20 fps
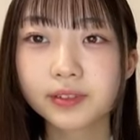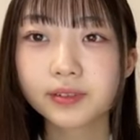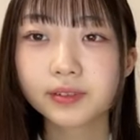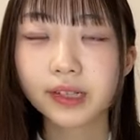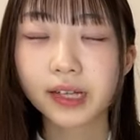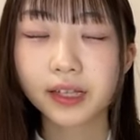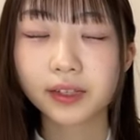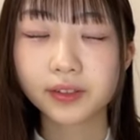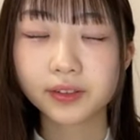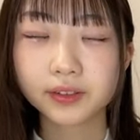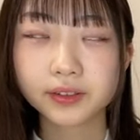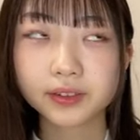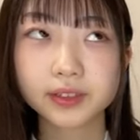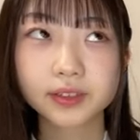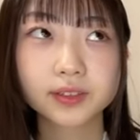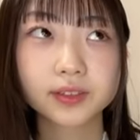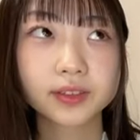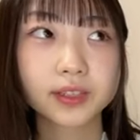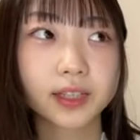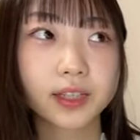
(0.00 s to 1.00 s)
あのす
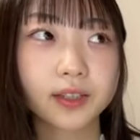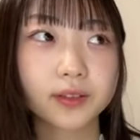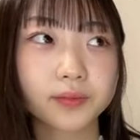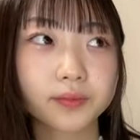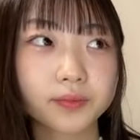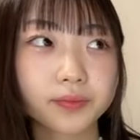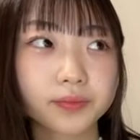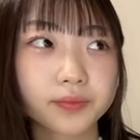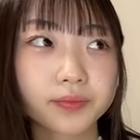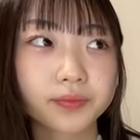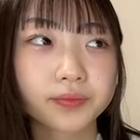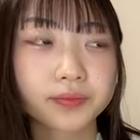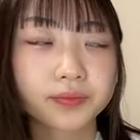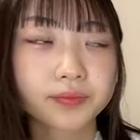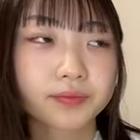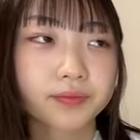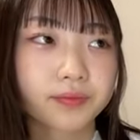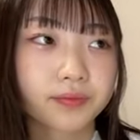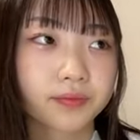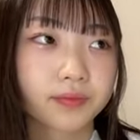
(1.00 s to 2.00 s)
ごい
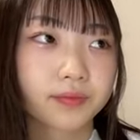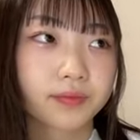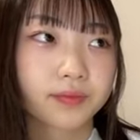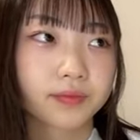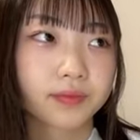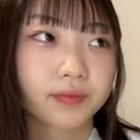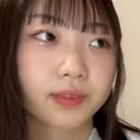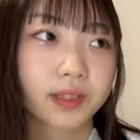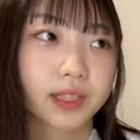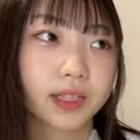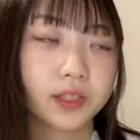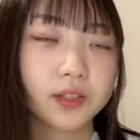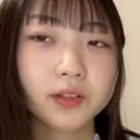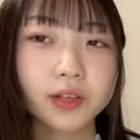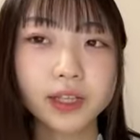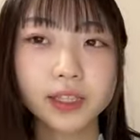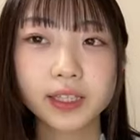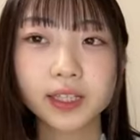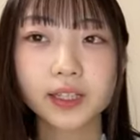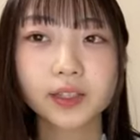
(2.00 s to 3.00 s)
なんかゆ
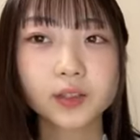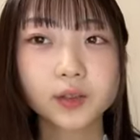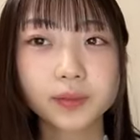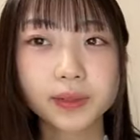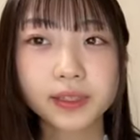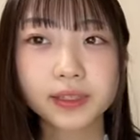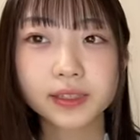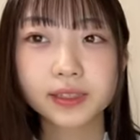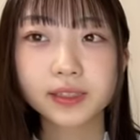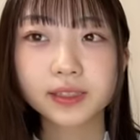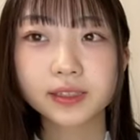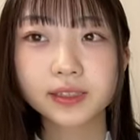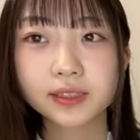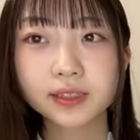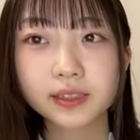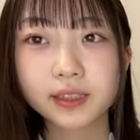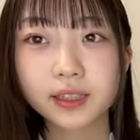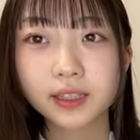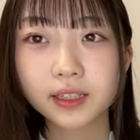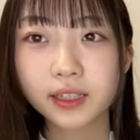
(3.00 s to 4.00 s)
あにゃんのまず
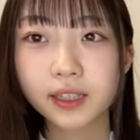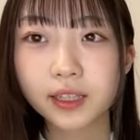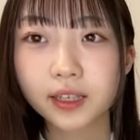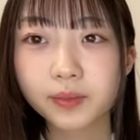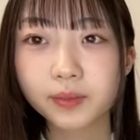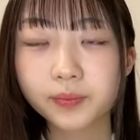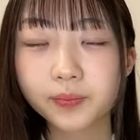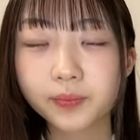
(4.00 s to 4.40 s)
なんだっけ